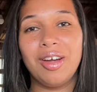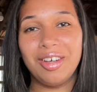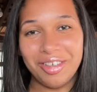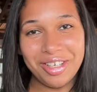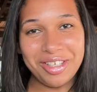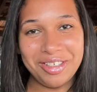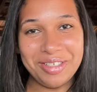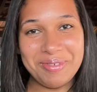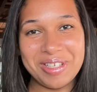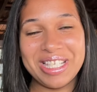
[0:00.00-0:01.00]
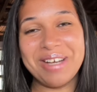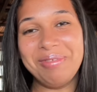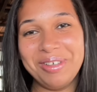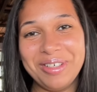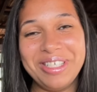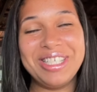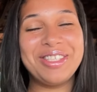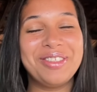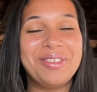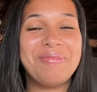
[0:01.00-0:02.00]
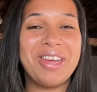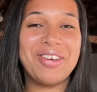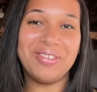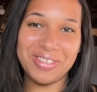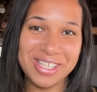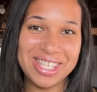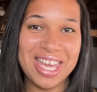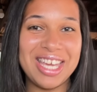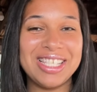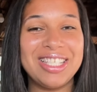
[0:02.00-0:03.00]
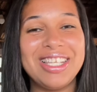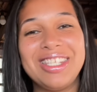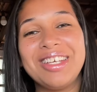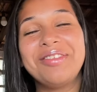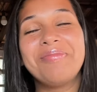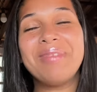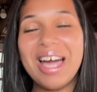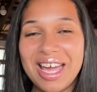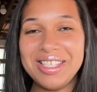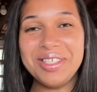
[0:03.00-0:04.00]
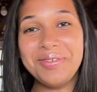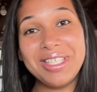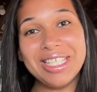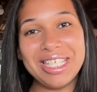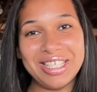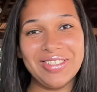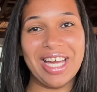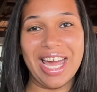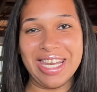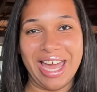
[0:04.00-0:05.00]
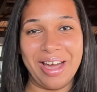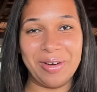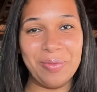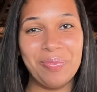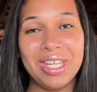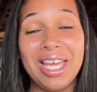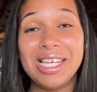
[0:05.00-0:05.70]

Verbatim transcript: Oi, oi, meus amores, tudo bem com vocês? Iniciando mais um vídeo aqui no canal.